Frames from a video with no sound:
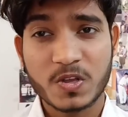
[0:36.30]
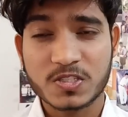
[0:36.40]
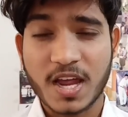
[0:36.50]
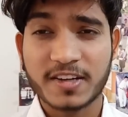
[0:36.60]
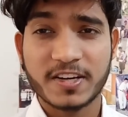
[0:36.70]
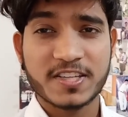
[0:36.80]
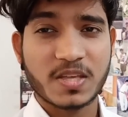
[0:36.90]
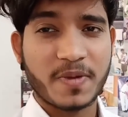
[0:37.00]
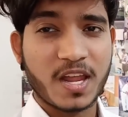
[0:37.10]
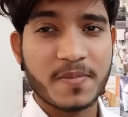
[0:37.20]
वीडियो स्टार्ट करने
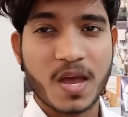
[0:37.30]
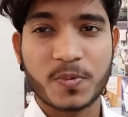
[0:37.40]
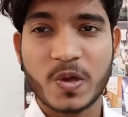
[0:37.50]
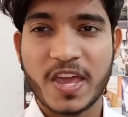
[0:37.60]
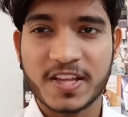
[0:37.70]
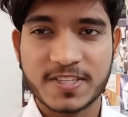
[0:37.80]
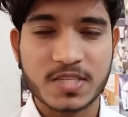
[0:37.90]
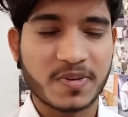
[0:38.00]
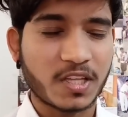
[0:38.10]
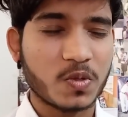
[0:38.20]
से पहले मैं आपको एक
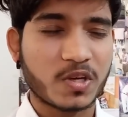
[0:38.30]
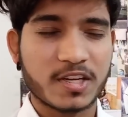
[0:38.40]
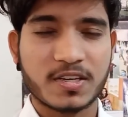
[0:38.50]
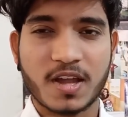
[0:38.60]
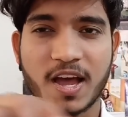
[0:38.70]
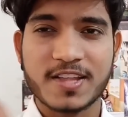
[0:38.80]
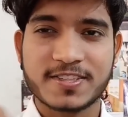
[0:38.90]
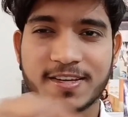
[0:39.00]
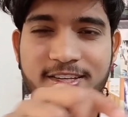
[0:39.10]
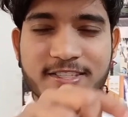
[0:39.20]
चीज बता दूं कि
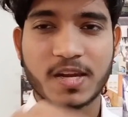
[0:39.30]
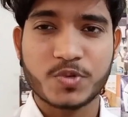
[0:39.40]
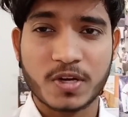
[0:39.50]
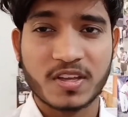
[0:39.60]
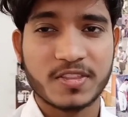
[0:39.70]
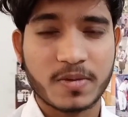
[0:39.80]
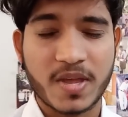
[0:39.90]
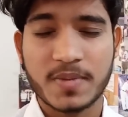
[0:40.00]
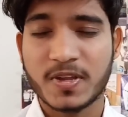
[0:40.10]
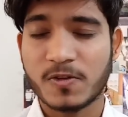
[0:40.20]
आज के डिस्क्रिप्शन के अंदर
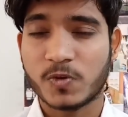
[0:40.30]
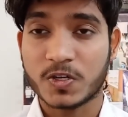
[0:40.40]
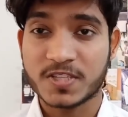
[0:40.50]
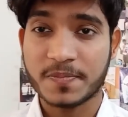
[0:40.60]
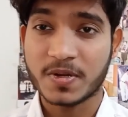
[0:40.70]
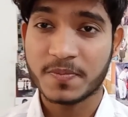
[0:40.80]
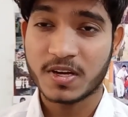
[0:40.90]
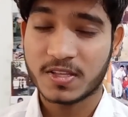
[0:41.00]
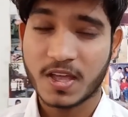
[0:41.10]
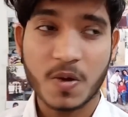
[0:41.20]
मैंने मेरा व्हाट्सएप
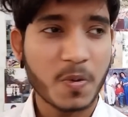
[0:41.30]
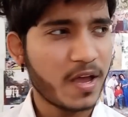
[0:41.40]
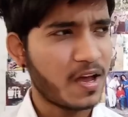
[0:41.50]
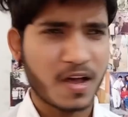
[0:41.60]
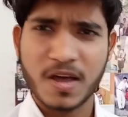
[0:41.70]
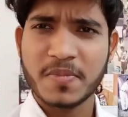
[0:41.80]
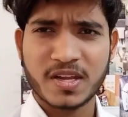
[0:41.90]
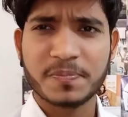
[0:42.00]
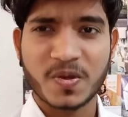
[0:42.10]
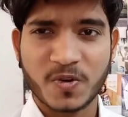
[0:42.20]
नंबर दिया हुआ है हाँ
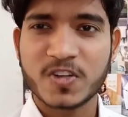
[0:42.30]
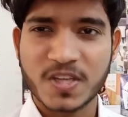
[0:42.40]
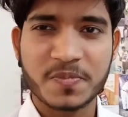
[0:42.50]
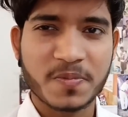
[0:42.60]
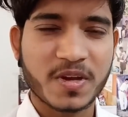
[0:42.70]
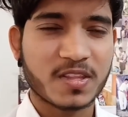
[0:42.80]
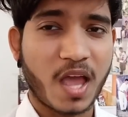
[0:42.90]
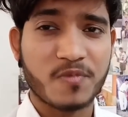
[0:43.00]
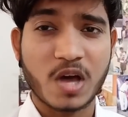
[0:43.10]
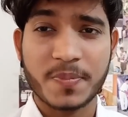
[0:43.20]
मैंने अपना व्हाट्सएप नंबर
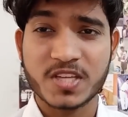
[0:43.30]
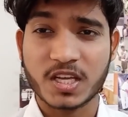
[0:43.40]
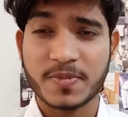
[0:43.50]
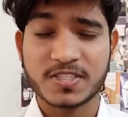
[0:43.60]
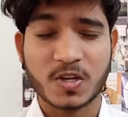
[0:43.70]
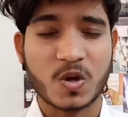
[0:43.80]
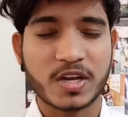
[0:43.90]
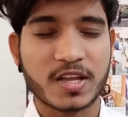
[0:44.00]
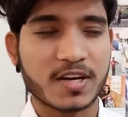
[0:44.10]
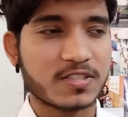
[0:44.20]
दिया वहां पे जाके मेरे से
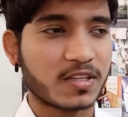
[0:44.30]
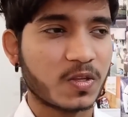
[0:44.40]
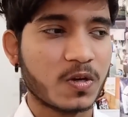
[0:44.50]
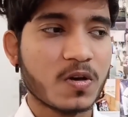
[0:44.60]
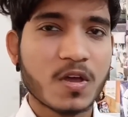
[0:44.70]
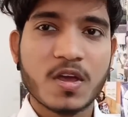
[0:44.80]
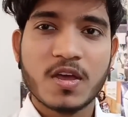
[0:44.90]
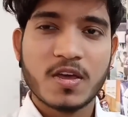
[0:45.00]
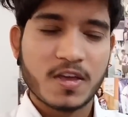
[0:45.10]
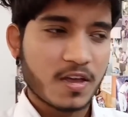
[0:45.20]
कांटेक्ट कर सकते हो
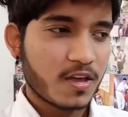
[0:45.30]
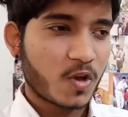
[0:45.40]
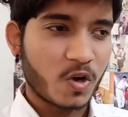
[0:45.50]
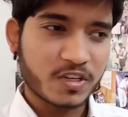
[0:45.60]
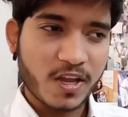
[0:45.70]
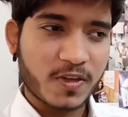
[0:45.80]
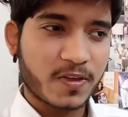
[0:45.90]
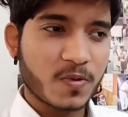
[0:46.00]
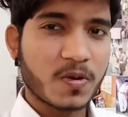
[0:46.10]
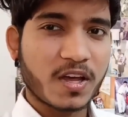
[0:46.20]

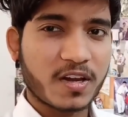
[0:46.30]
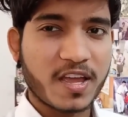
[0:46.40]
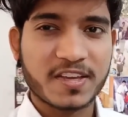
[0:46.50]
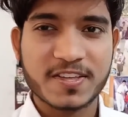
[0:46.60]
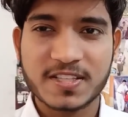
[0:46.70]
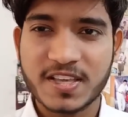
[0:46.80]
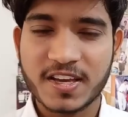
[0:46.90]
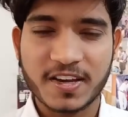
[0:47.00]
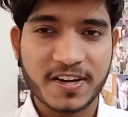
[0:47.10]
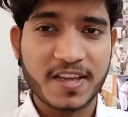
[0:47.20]
कांटेक्ट क्यों करना है किस
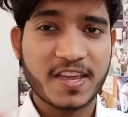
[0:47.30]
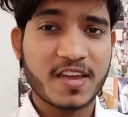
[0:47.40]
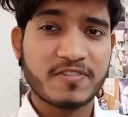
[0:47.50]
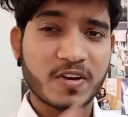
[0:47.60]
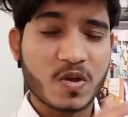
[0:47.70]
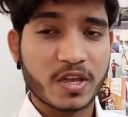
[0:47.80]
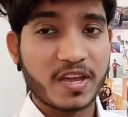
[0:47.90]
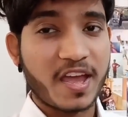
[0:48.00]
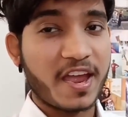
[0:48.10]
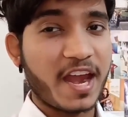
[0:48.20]
लिए करना है ये वीडियो
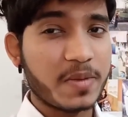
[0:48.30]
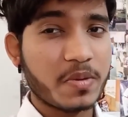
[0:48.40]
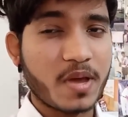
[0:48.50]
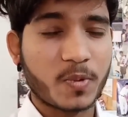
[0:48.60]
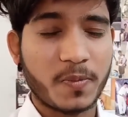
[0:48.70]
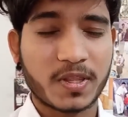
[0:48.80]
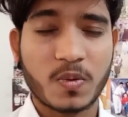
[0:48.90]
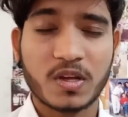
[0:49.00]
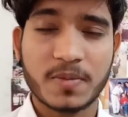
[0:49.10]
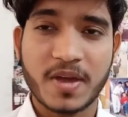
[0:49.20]
के एंड में मैं आपको
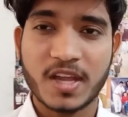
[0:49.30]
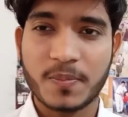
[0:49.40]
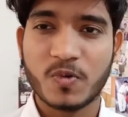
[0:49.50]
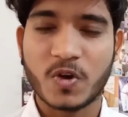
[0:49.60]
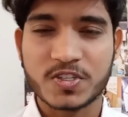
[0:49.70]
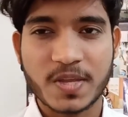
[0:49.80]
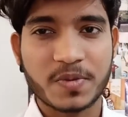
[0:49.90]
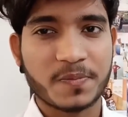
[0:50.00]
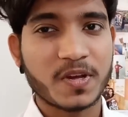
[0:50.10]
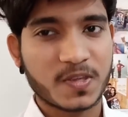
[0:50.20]
बताऊंगा कि मैंने आपको
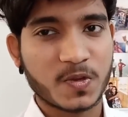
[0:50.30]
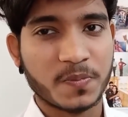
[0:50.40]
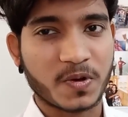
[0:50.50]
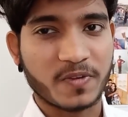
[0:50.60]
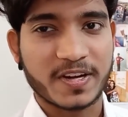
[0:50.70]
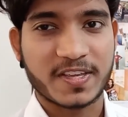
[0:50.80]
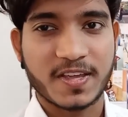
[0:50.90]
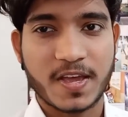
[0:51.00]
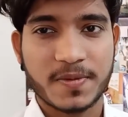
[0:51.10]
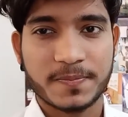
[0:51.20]
व्हाट्सएप नंबर क्यों प्रोवाइड किया